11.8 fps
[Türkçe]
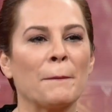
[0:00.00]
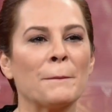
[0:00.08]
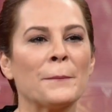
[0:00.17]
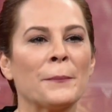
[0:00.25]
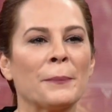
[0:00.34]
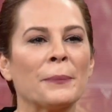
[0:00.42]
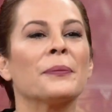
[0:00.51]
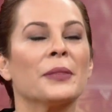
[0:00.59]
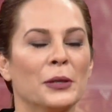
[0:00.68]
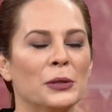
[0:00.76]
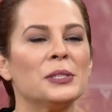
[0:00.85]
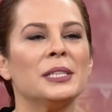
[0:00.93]
evet. hapsindeyim
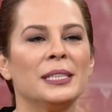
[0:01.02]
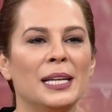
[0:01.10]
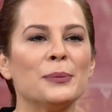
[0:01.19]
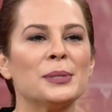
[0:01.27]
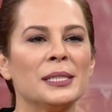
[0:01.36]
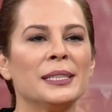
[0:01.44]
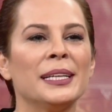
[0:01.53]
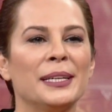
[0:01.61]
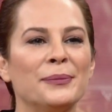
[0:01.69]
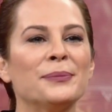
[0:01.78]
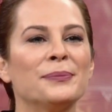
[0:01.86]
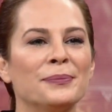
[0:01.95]
mi Gözlerin diyorsun
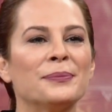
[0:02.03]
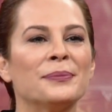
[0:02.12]
hapsindeyim. sen orada?